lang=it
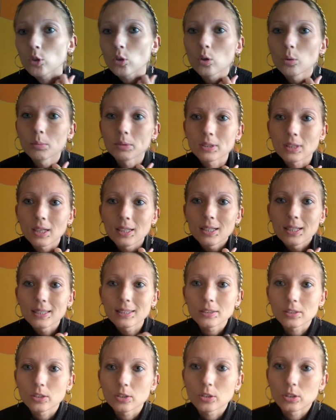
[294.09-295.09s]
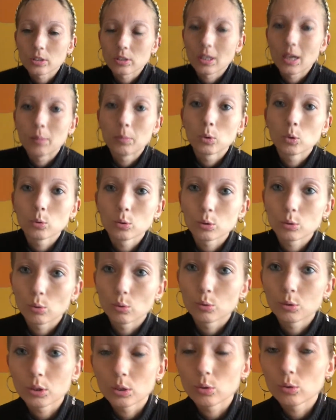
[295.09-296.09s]
come taglia S ci siamo, questo lo
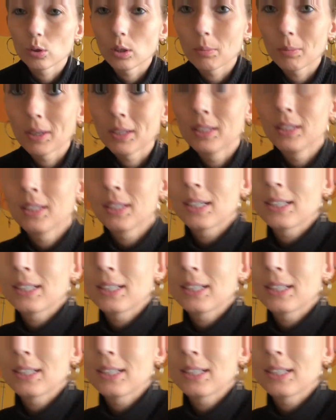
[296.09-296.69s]
stesso rimane